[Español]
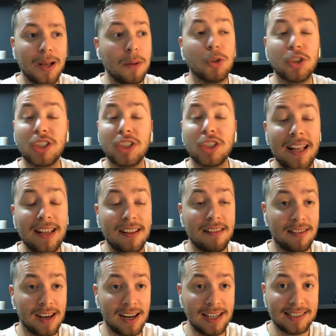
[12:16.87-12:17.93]
Pues nada,
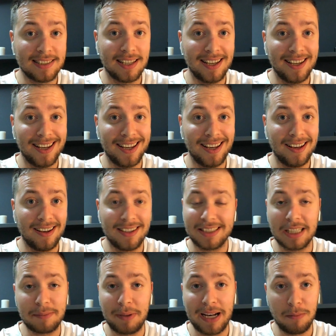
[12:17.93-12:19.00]
decirles que les
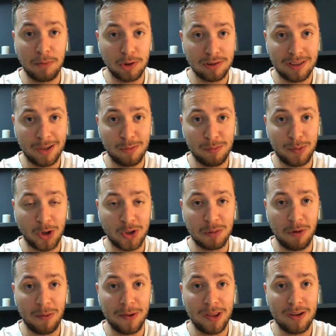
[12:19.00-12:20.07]
esperamos en un
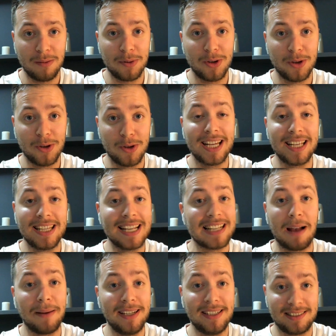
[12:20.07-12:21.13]
próximo vídeo, porque ya
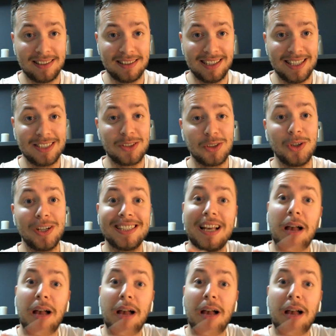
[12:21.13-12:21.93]
sabéis, esto es